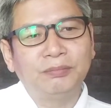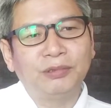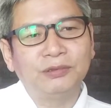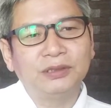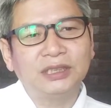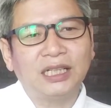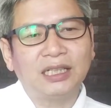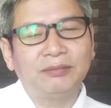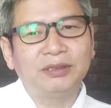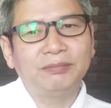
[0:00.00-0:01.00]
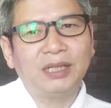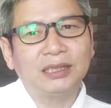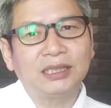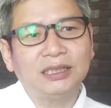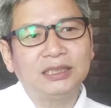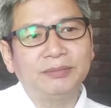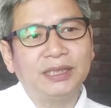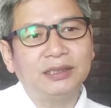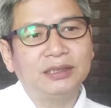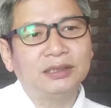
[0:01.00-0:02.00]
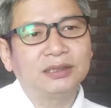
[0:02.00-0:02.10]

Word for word: 본 사람은 많겠지만